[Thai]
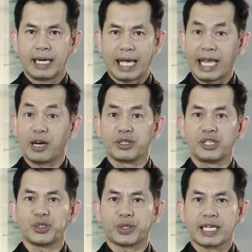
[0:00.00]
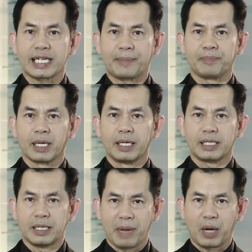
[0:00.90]
และแน่นอนที่สุดนะครับ
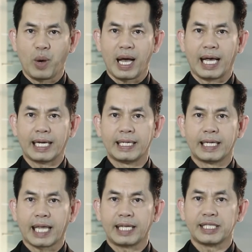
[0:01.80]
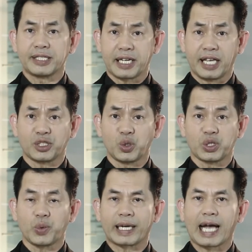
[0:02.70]
ถึงแม้ว่าท่านจะเสด็จ
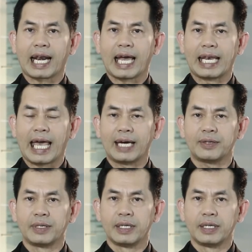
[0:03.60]
สู่สวรรคาลัยแล้ว